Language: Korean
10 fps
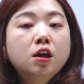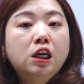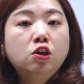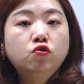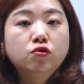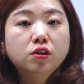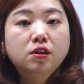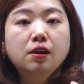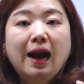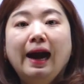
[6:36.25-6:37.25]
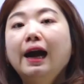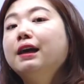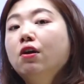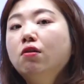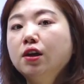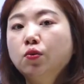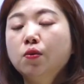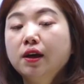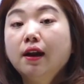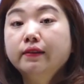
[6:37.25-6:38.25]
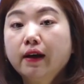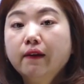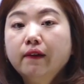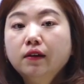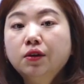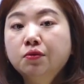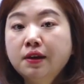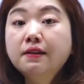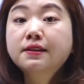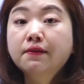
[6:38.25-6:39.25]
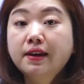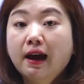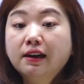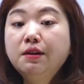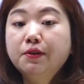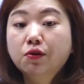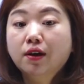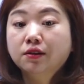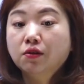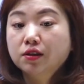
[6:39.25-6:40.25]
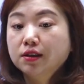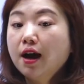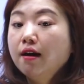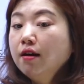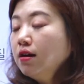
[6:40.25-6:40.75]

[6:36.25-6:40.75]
기준, 즉 가격이 동일하다. 그리고 생산량을 비교하는 것이다.